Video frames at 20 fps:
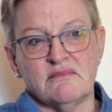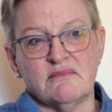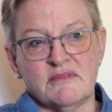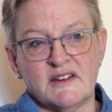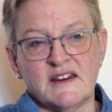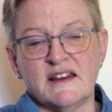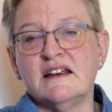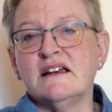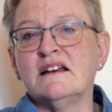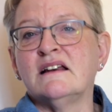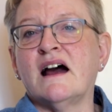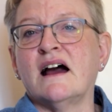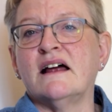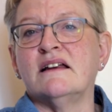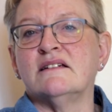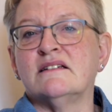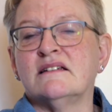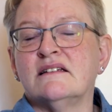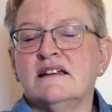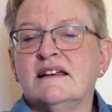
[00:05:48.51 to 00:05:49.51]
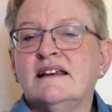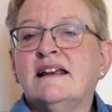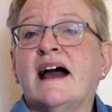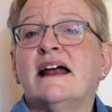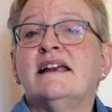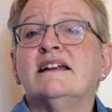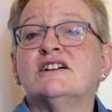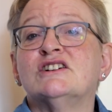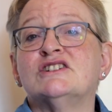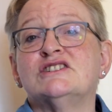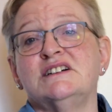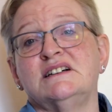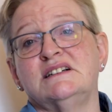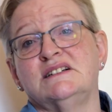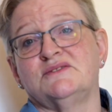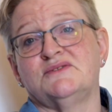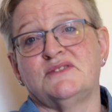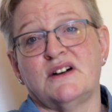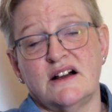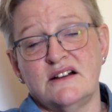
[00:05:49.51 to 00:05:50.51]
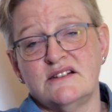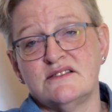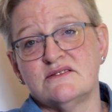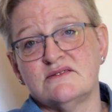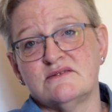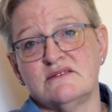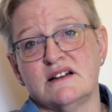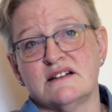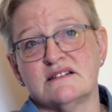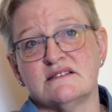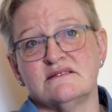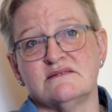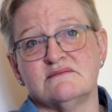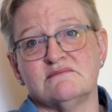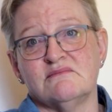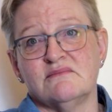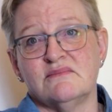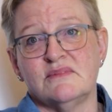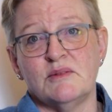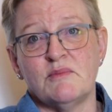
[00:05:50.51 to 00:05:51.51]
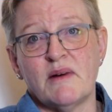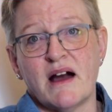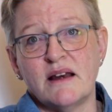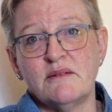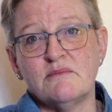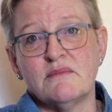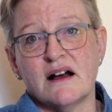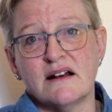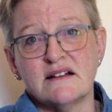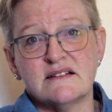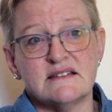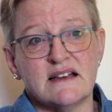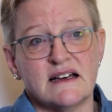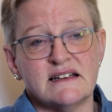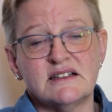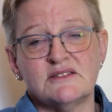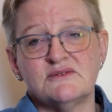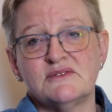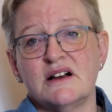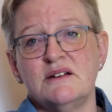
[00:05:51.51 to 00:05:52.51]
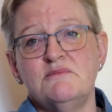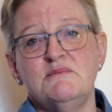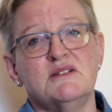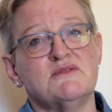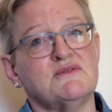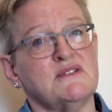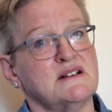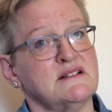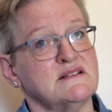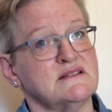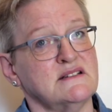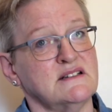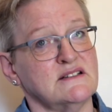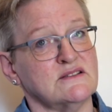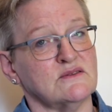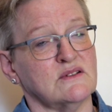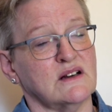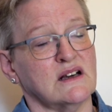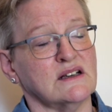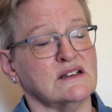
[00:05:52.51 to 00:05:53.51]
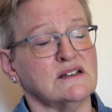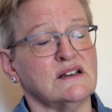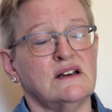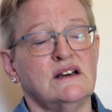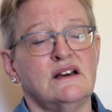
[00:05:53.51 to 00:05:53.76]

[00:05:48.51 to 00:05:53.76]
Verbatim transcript: sich in, in eine Geschichte fallen zu lassen. Dem einen mag es leichter fallen, mir fällt es nicht so leicht.